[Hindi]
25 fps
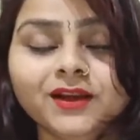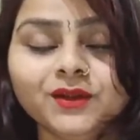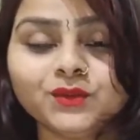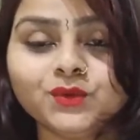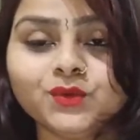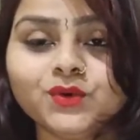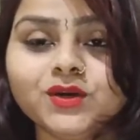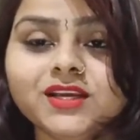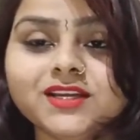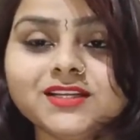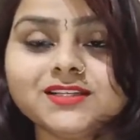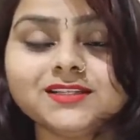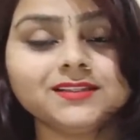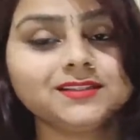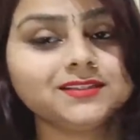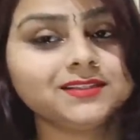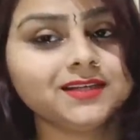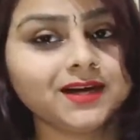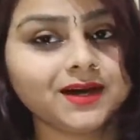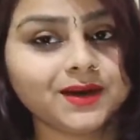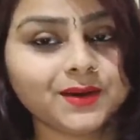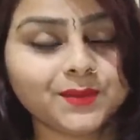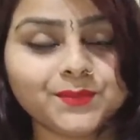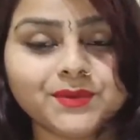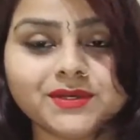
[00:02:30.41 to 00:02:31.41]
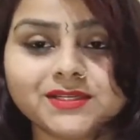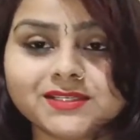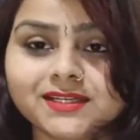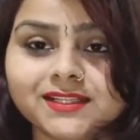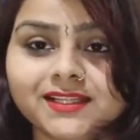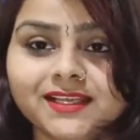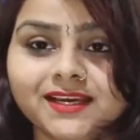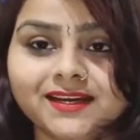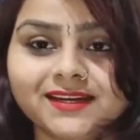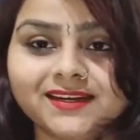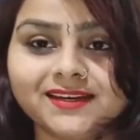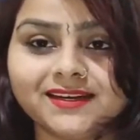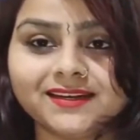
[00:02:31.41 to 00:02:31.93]
तो इस चीज़ का हमेशा
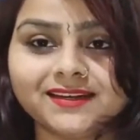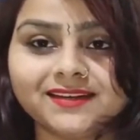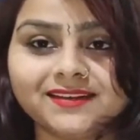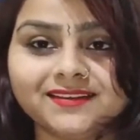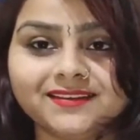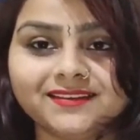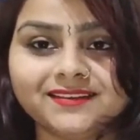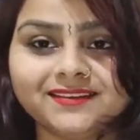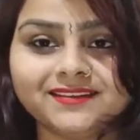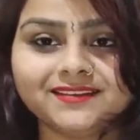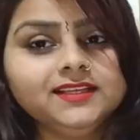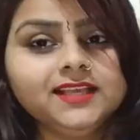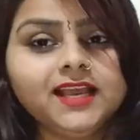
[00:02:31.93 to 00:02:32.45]
ध्यान रखें